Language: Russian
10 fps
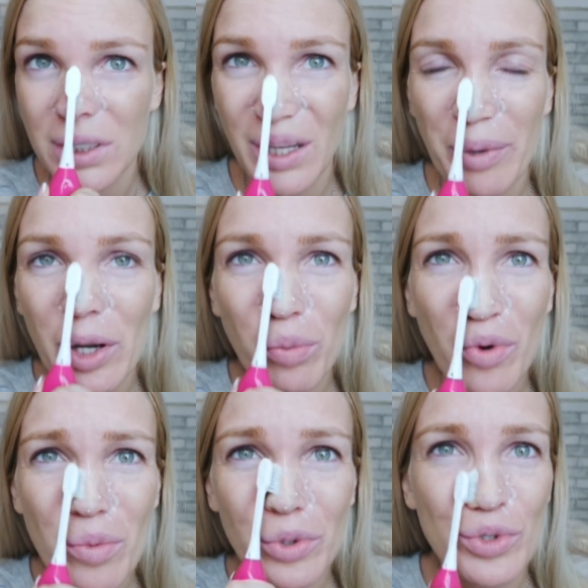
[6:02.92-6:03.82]
Да
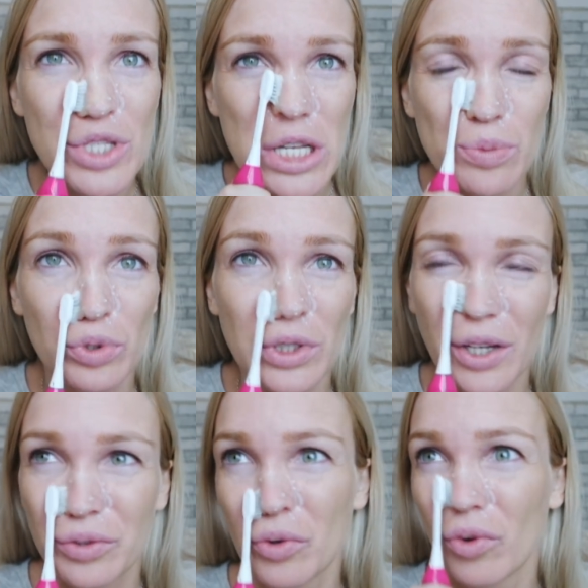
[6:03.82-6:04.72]
по-любому нос сейчас будет
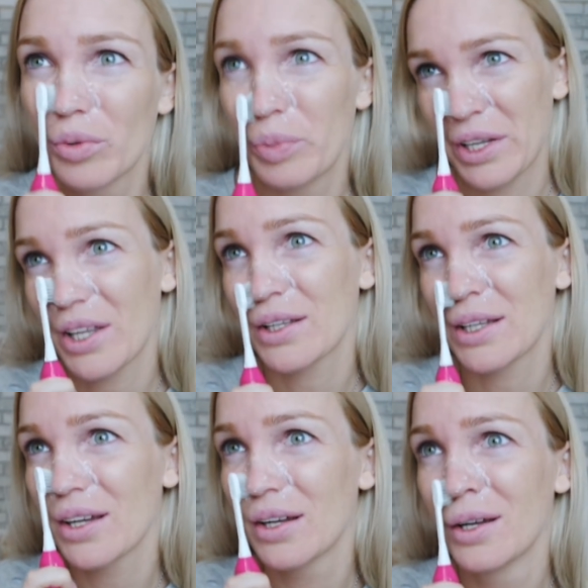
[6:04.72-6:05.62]
кайфовый,
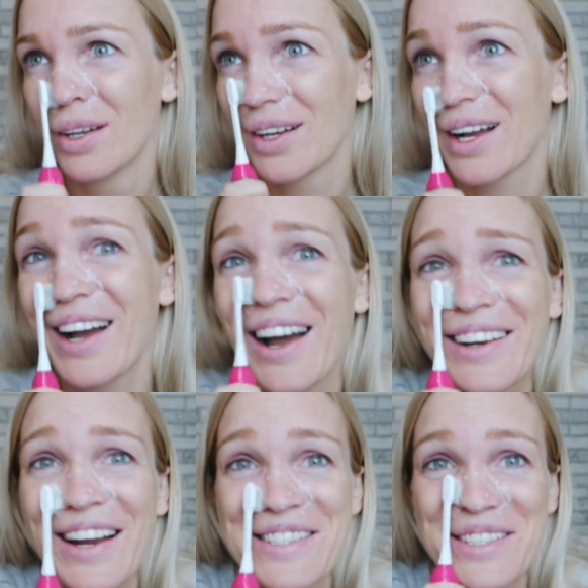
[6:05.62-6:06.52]
прикинь, да?
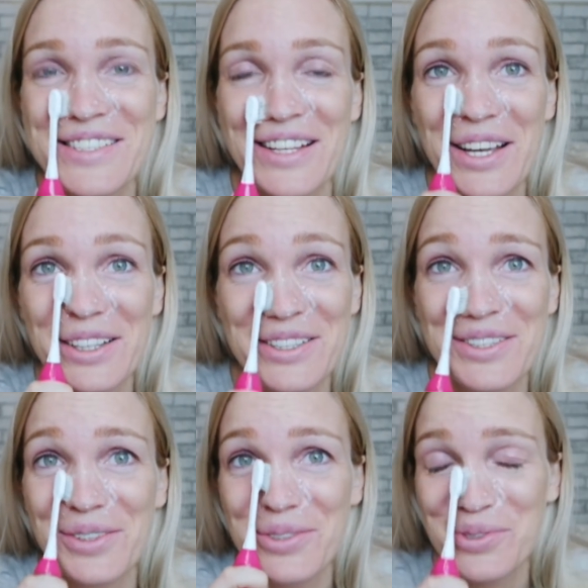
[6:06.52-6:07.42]
Какая разница, я это
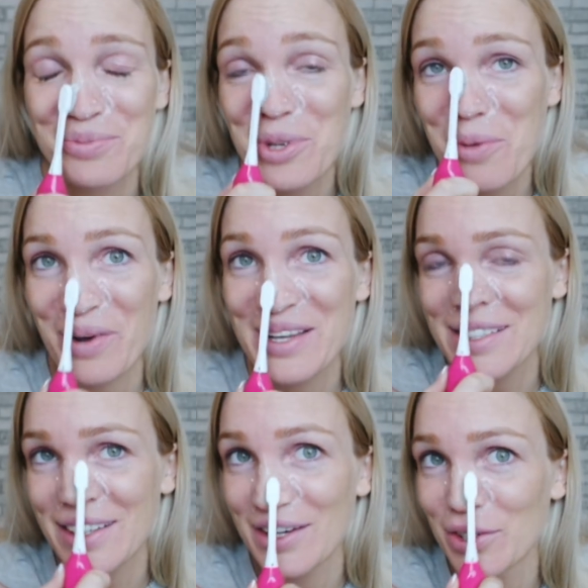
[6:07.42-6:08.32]
делаю зубной
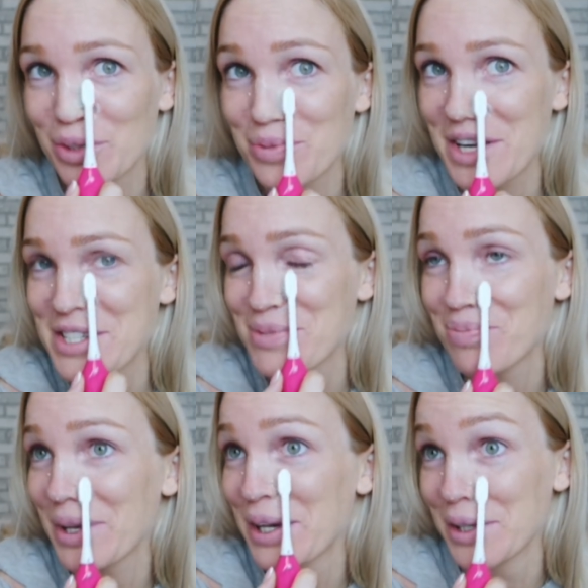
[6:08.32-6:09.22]
пастой или вот у меня сейчас
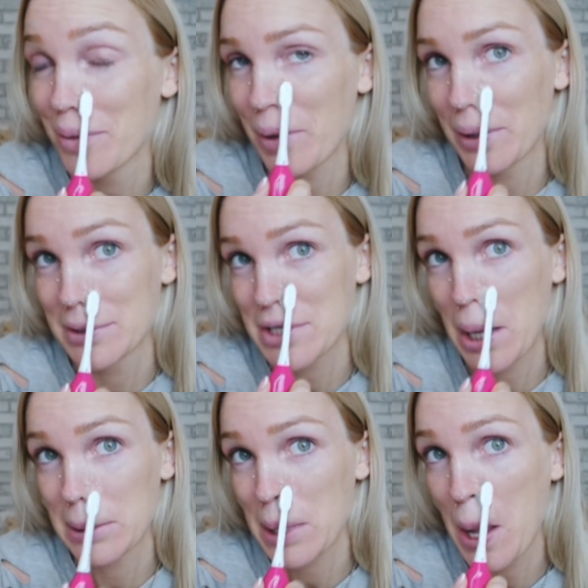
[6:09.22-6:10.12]
пилинг
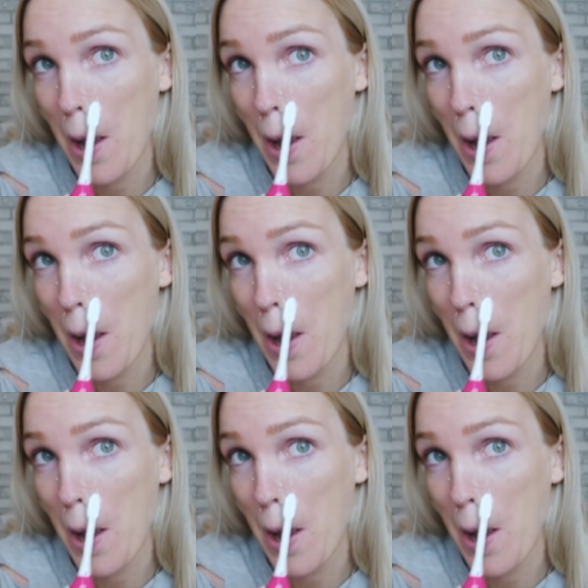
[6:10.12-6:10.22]
получается.